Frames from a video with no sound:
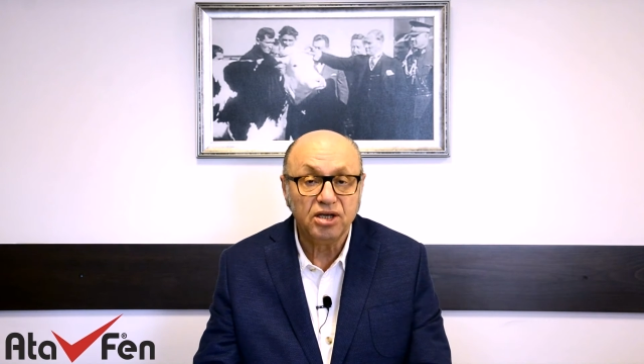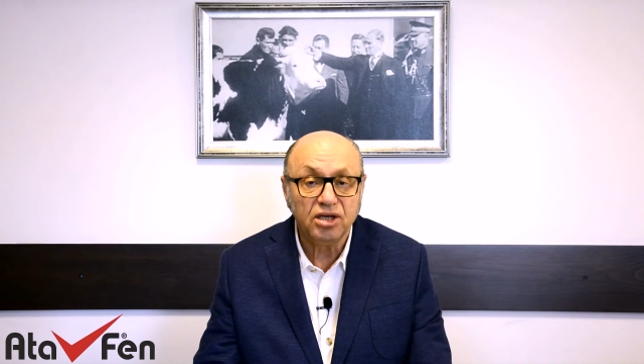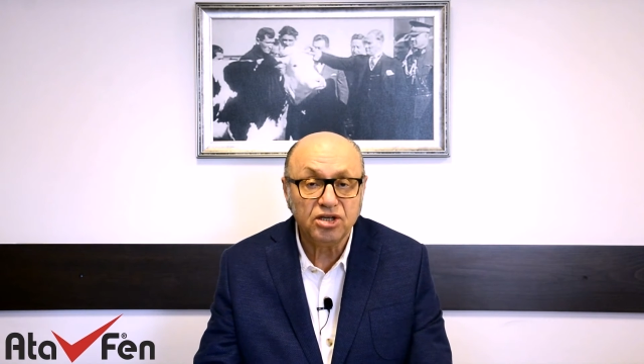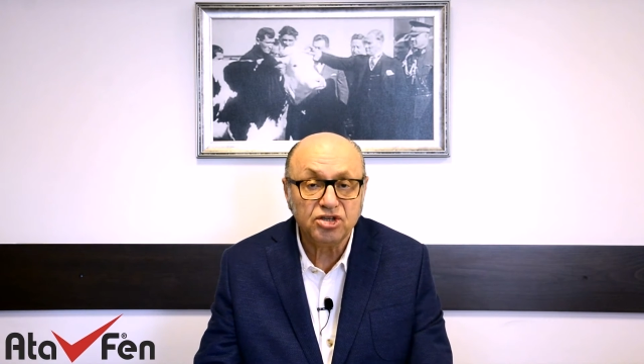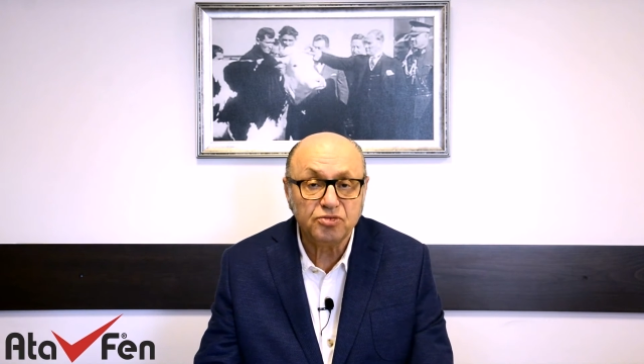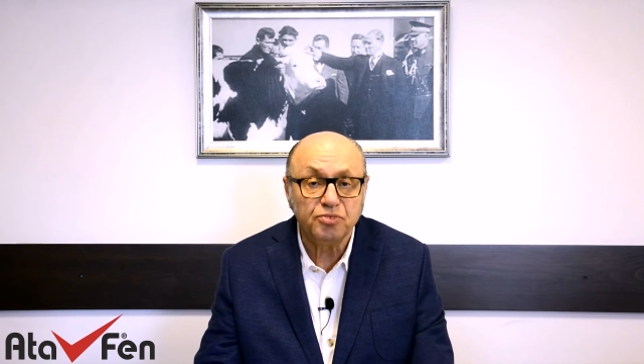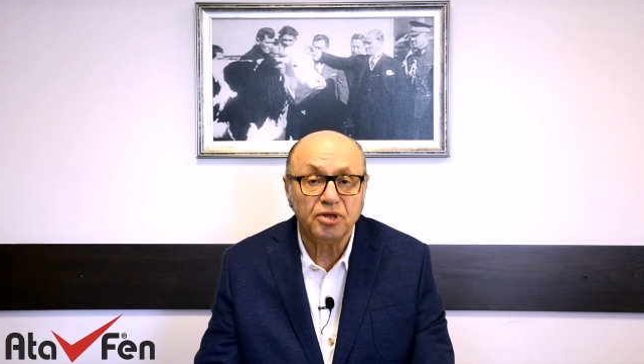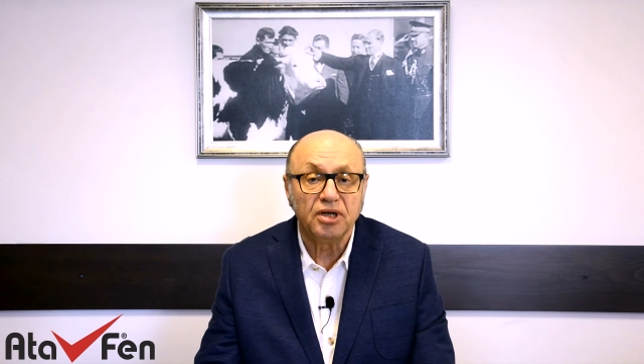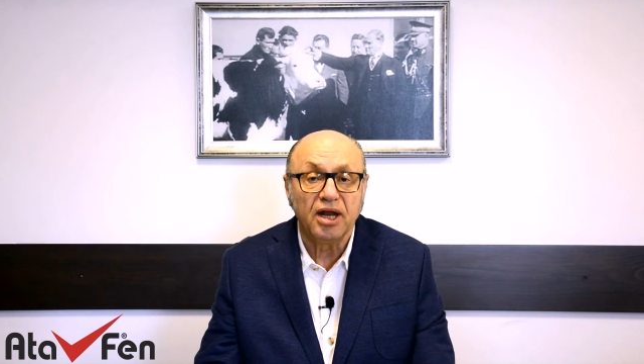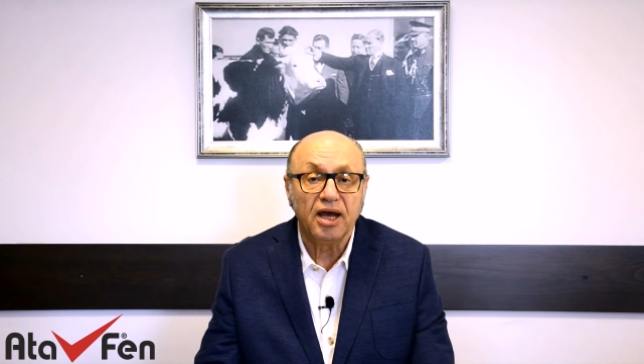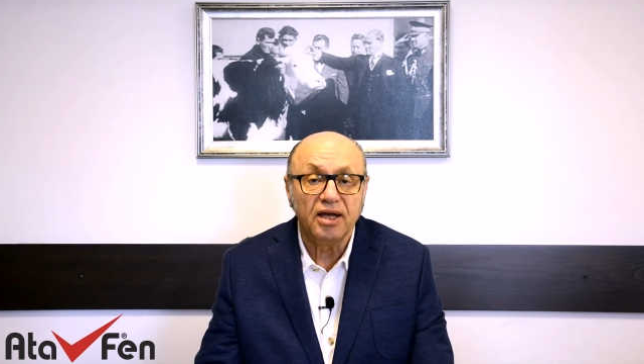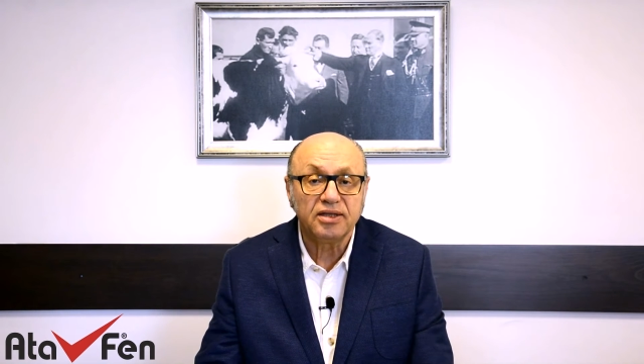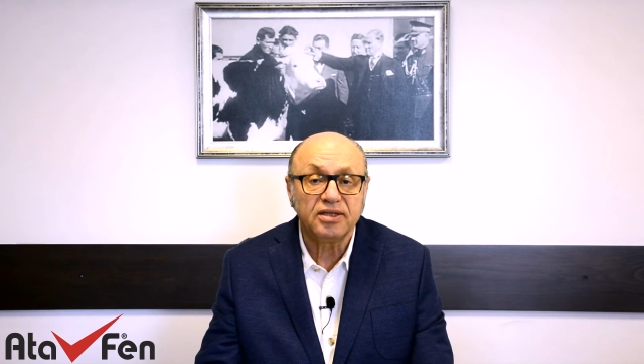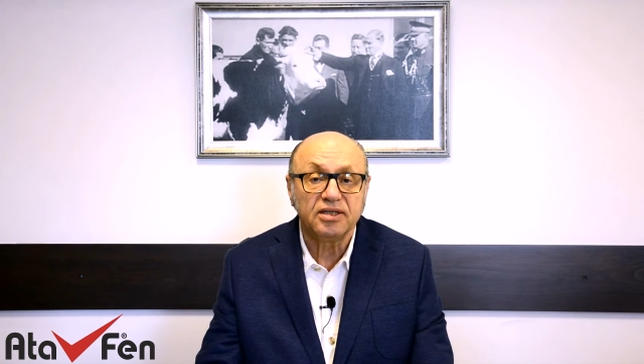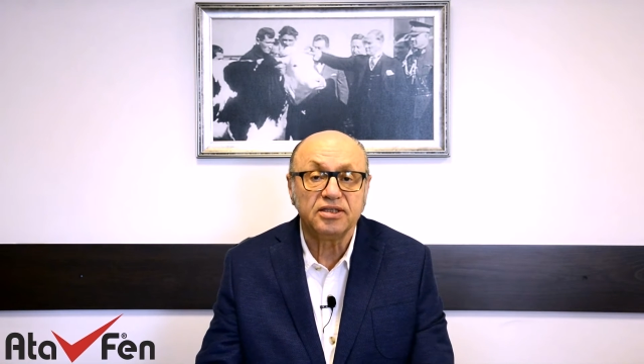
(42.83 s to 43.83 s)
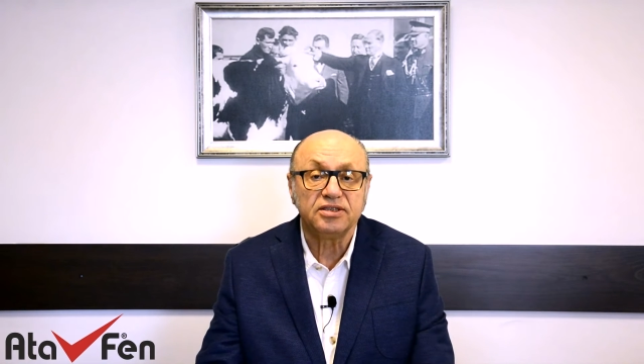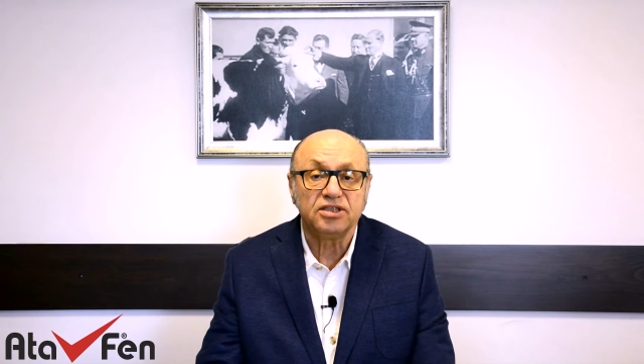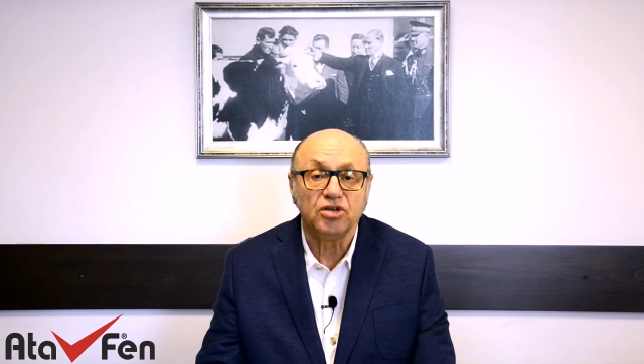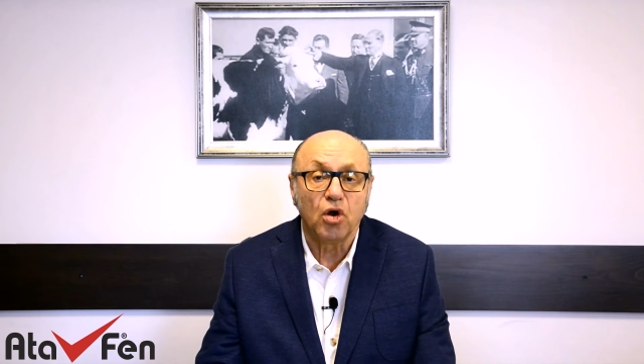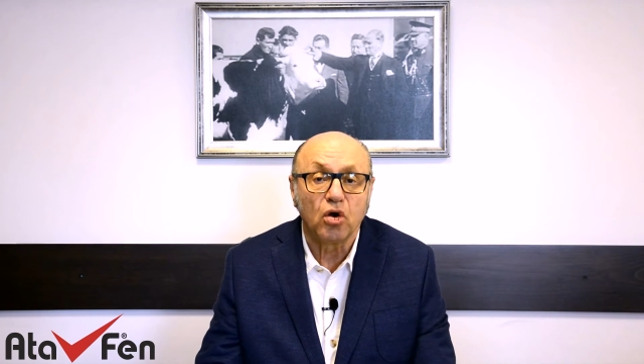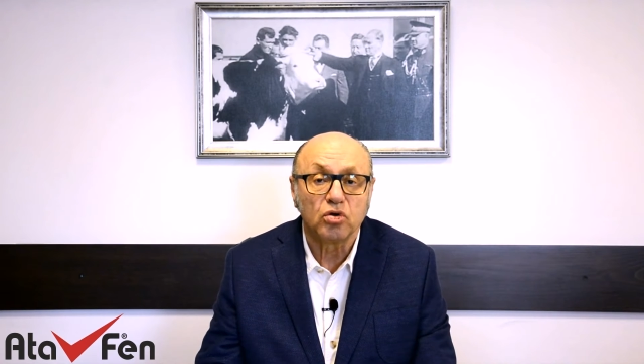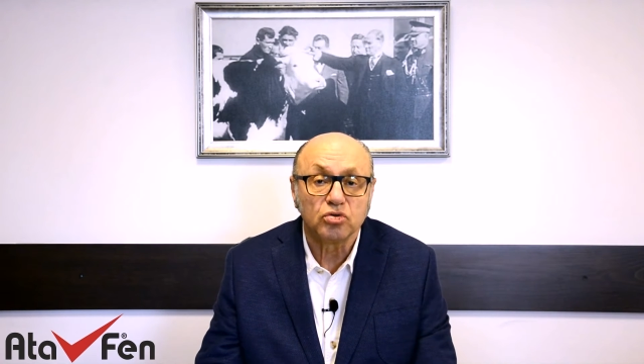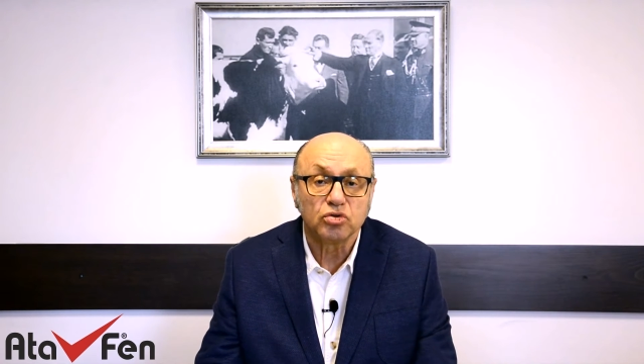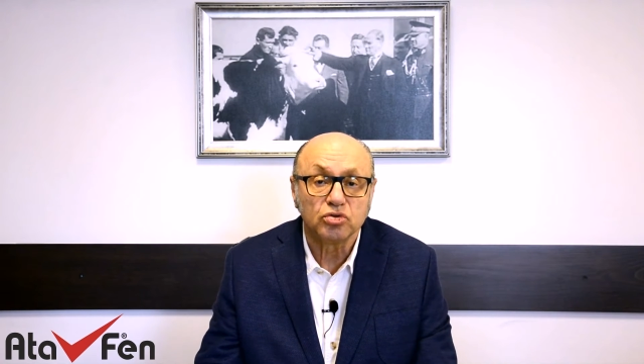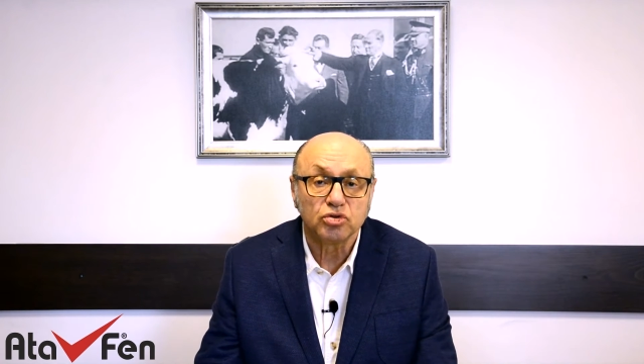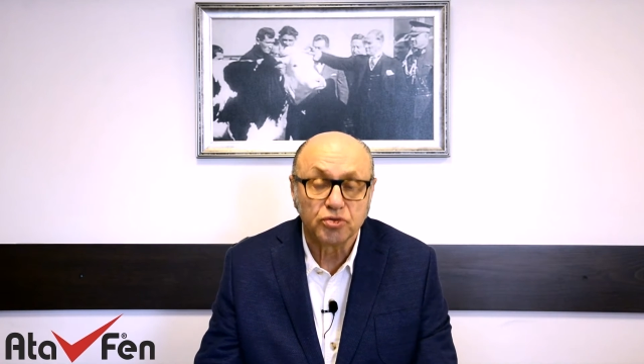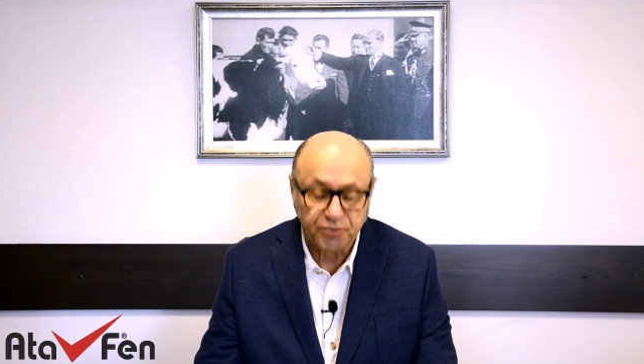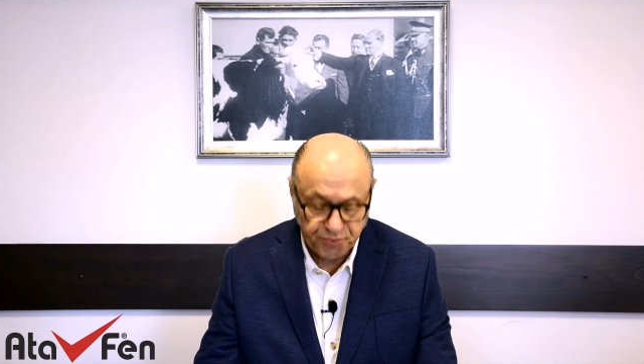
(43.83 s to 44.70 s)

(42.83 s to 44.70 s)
hiçbir etkisi yoktur.